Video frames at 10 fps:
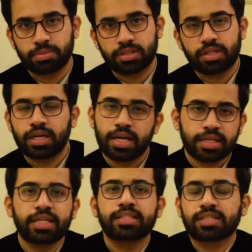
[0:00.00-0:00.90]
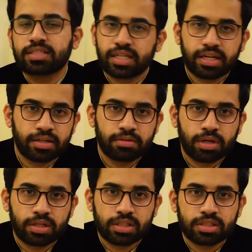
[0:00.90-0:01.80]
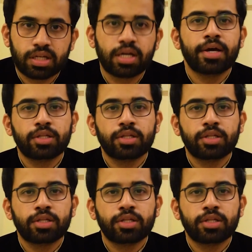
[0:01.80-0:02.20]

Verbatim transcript: पड़ता है ये इसका सेकेंड एडवांटेज है